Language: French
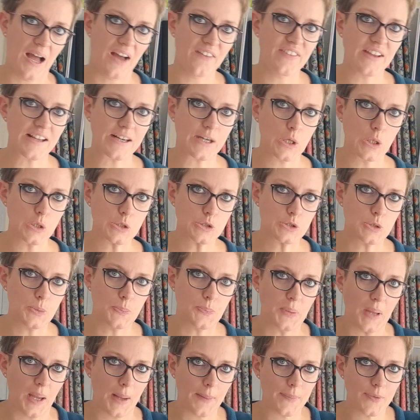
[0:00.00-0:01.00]
avec le
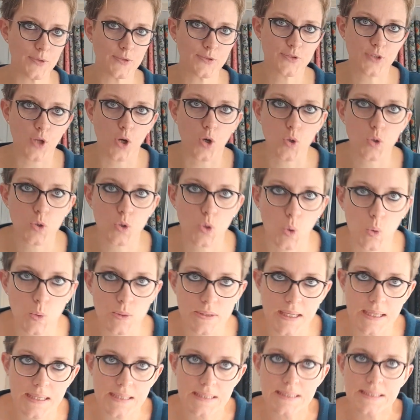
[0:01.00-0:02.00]
superbe temps qu'on
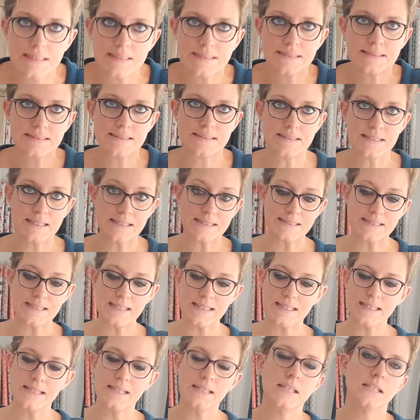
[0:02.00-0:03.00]
a
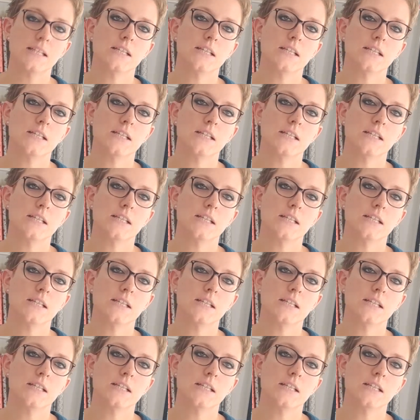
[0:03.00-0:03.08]
d'été